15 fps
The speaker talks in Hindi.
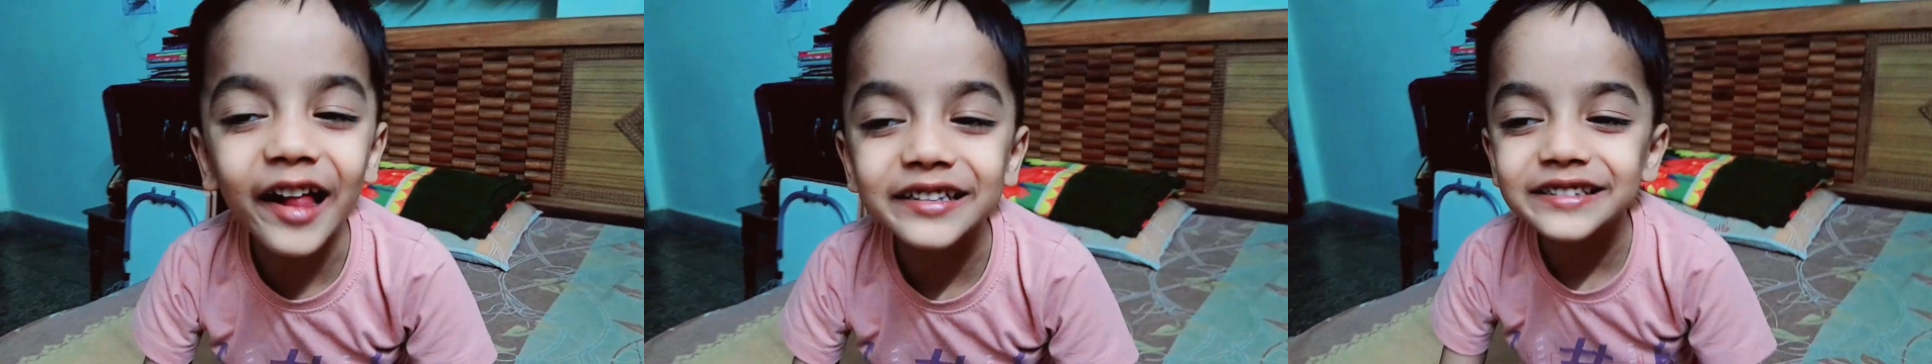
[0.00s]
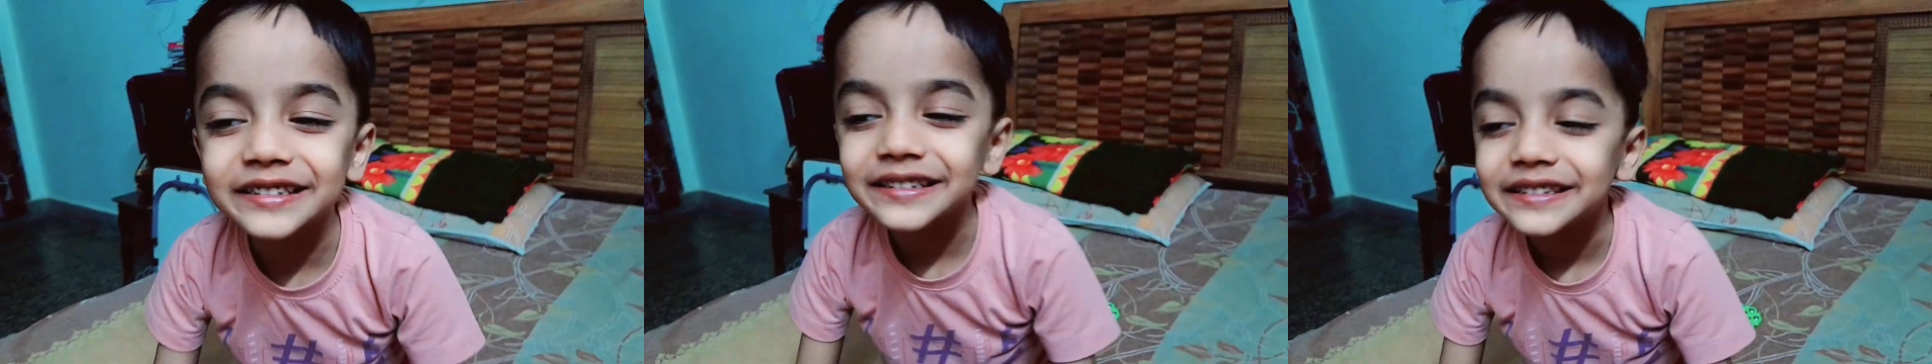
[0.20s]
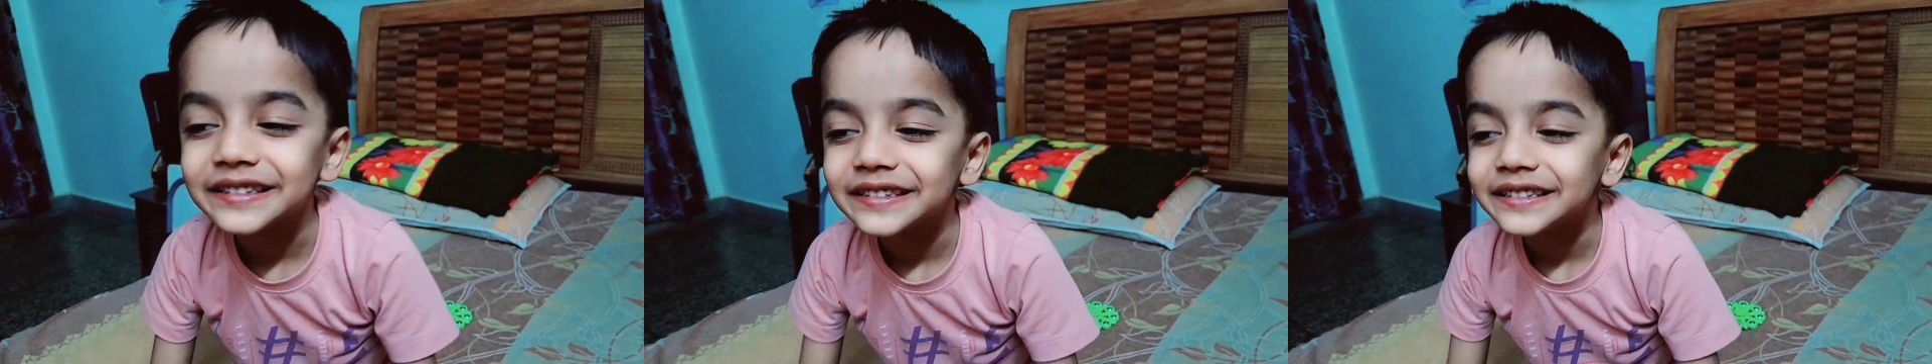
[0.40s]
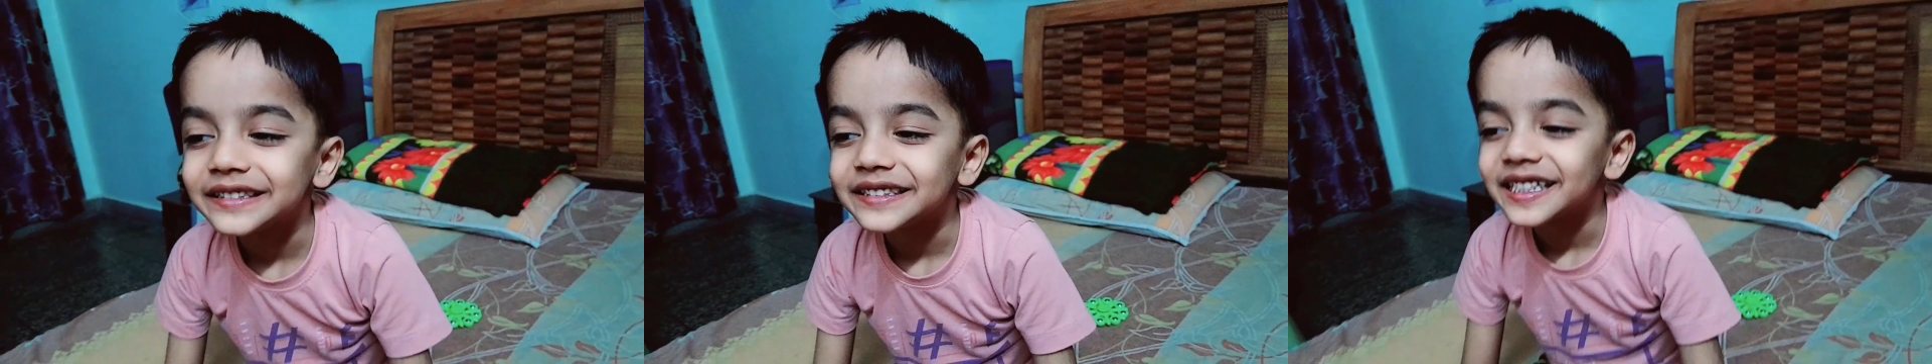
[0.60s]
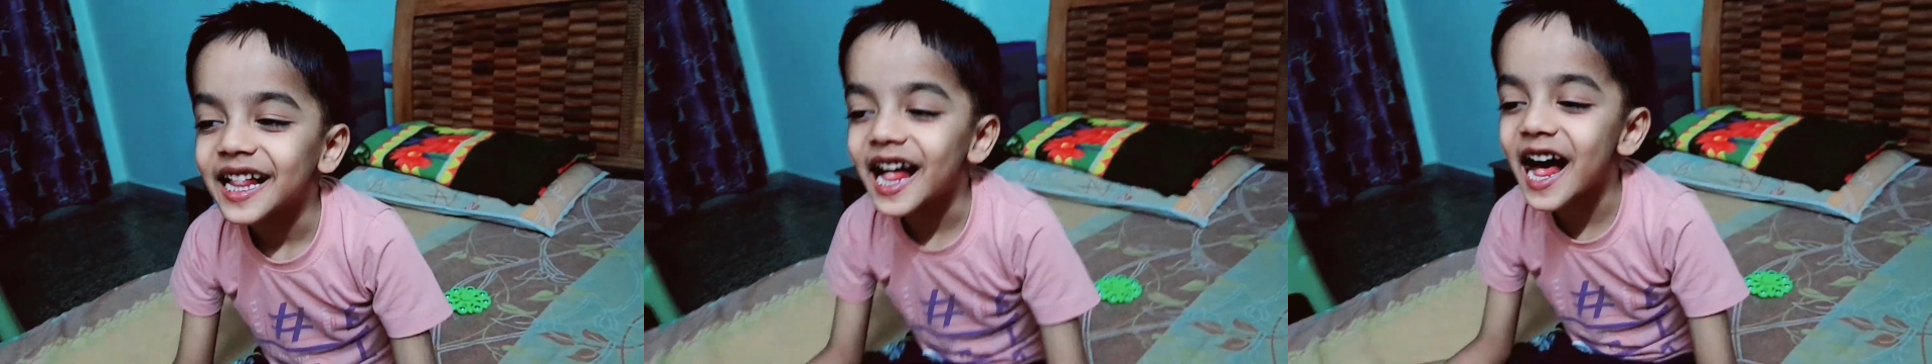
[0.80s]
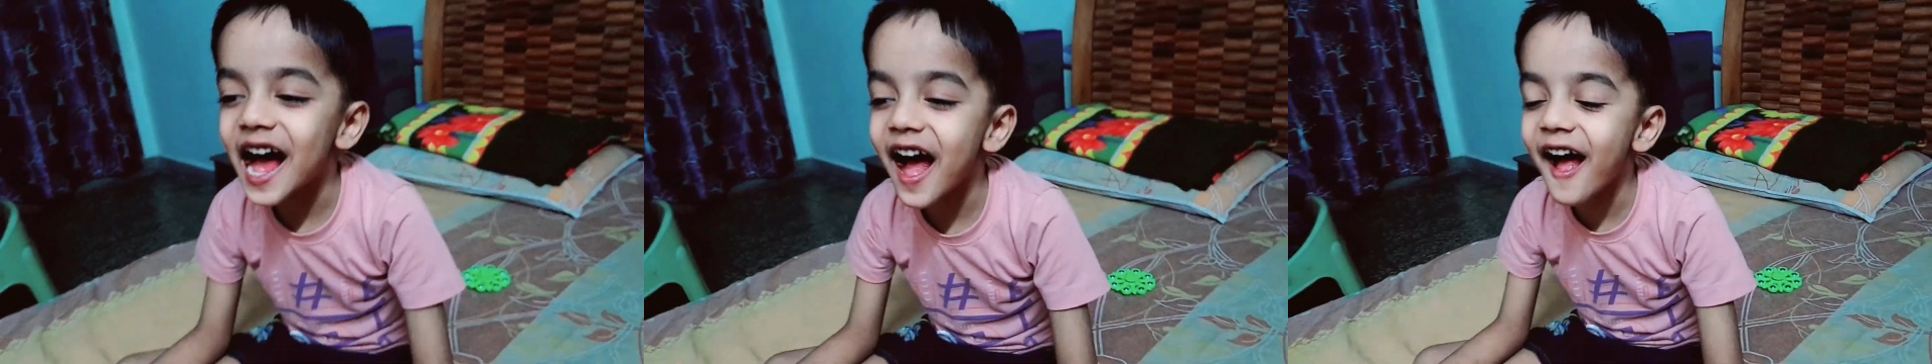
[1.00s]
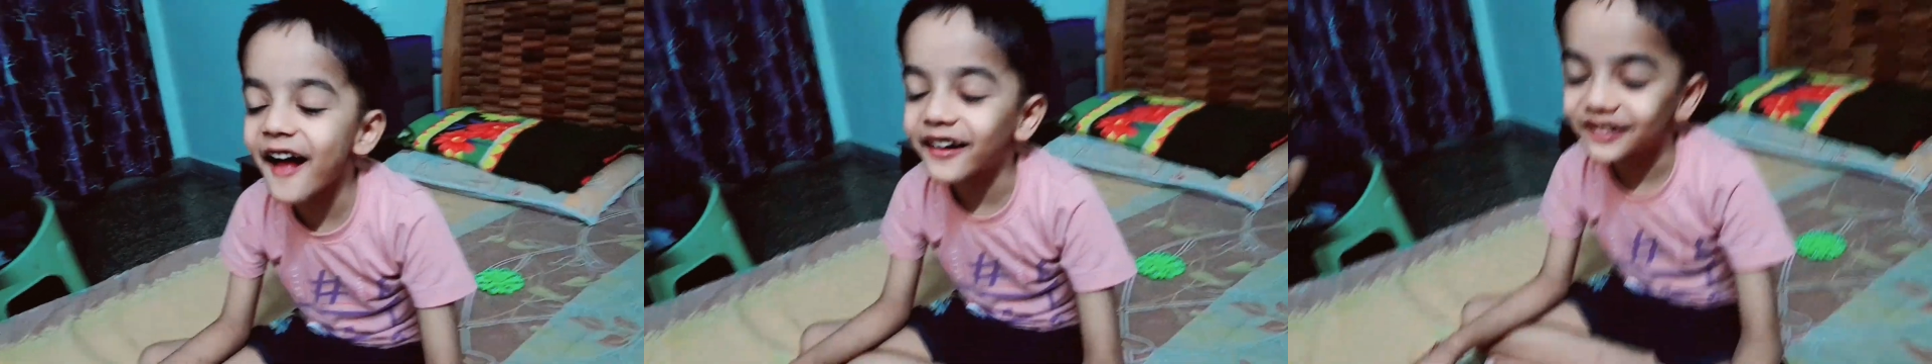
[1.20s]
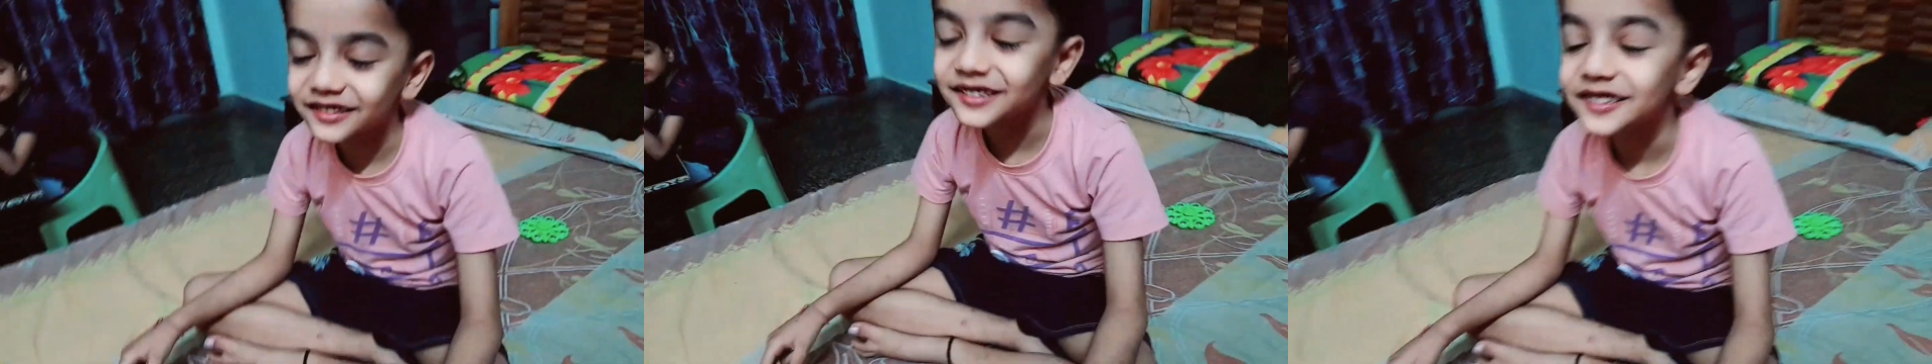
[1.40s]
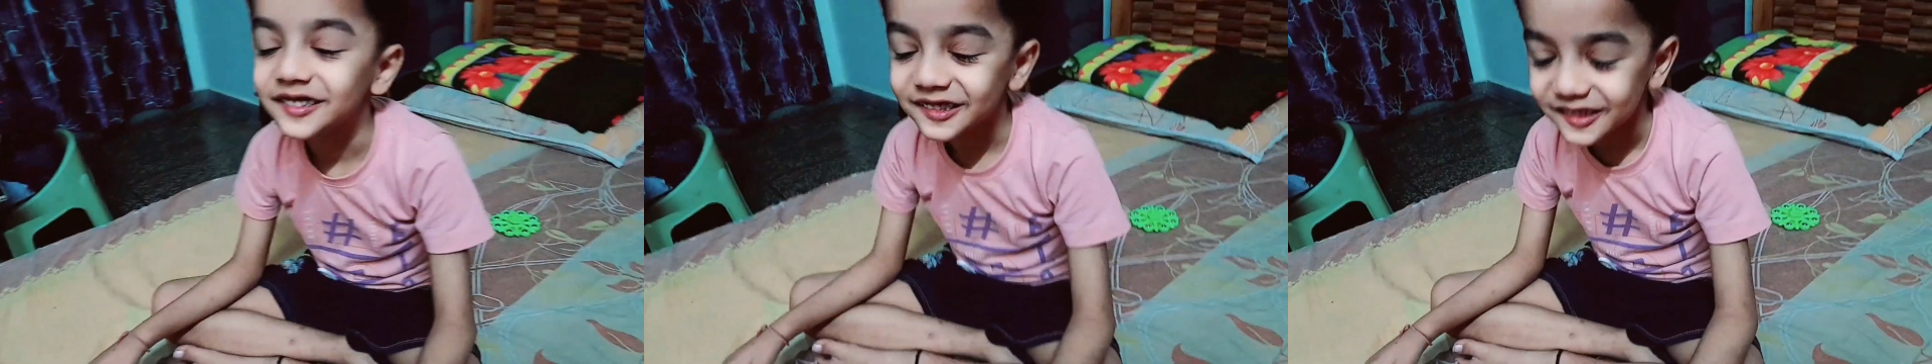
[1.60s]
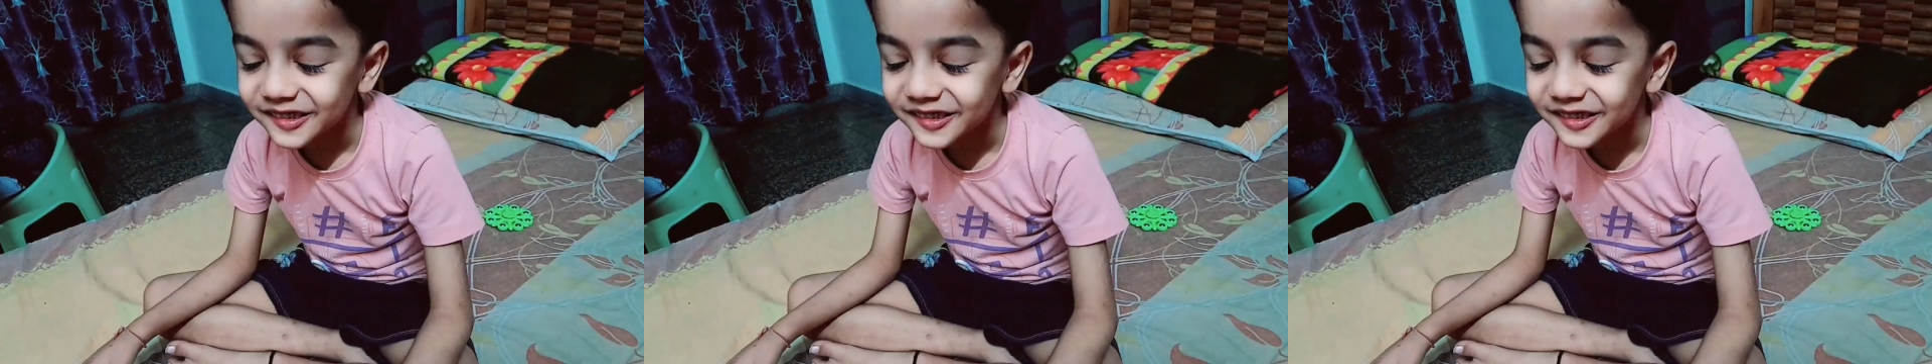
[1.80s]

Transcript: मिर्ची लग रही है मिर्ची